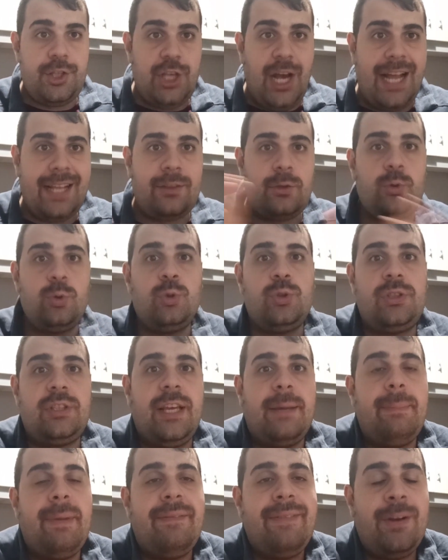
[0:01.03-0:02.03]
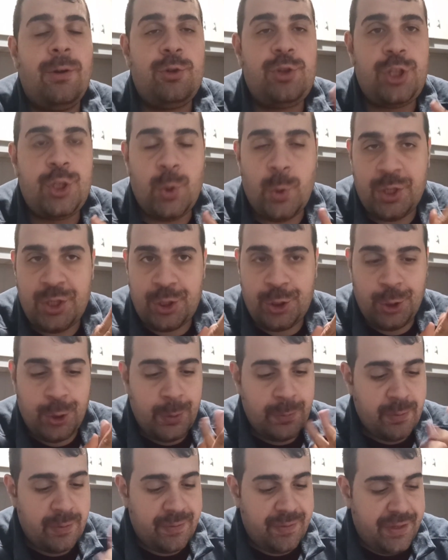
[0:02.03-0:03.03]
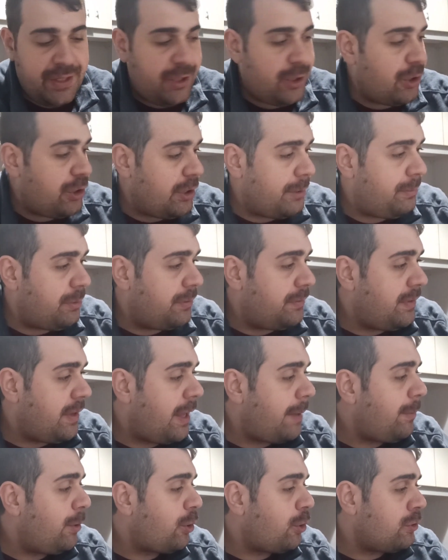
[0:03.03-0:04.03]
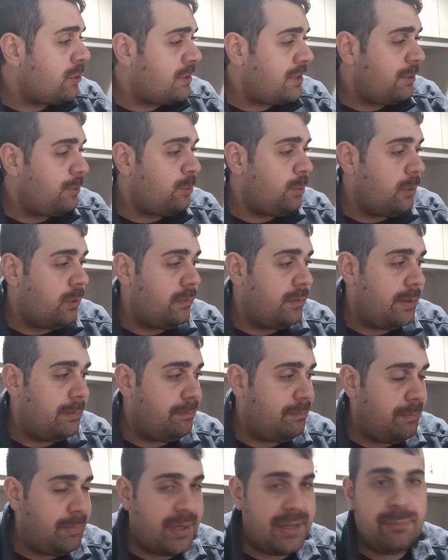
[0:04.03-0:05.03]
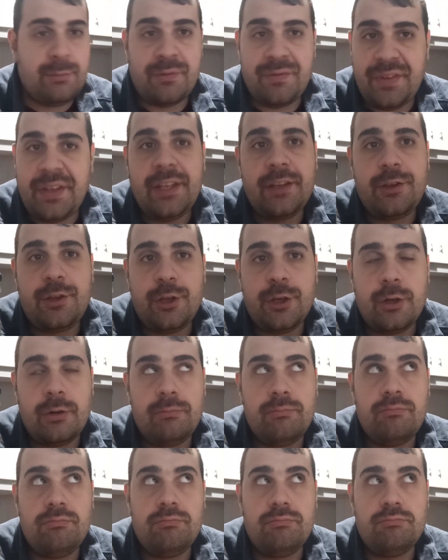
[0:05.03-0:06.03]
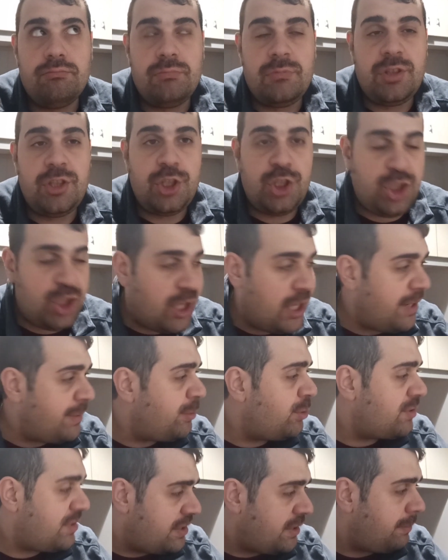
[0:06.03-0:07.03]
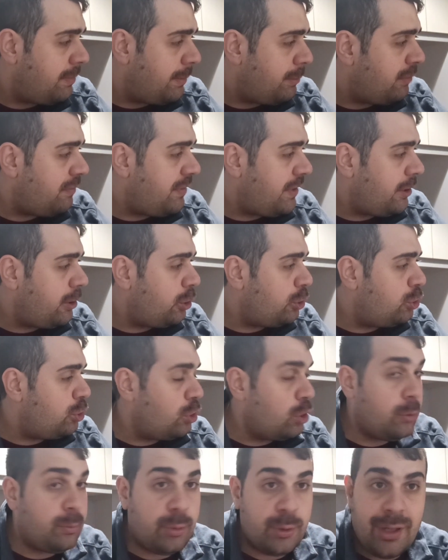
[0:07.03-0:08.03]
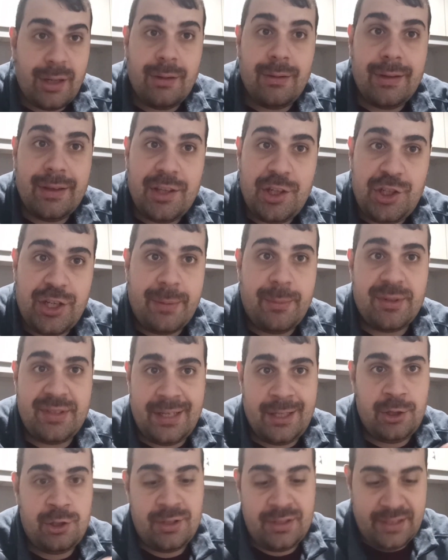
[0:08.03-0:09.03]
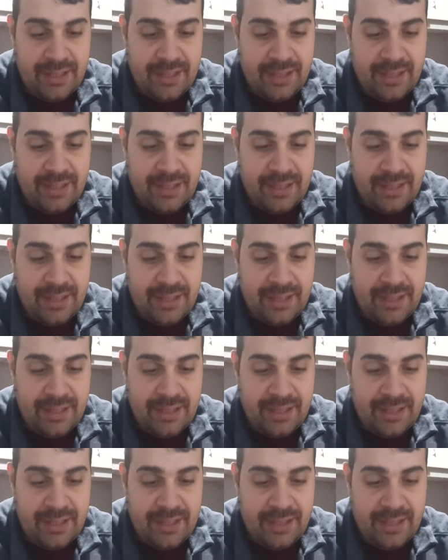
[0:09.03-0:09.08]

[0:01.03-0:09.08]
Ciao a tutti e benvenuti in questo nuovo video di Proviamo Cose Nuove. Primo video, diciamo, sì, primo video dopo, diciamo, Santo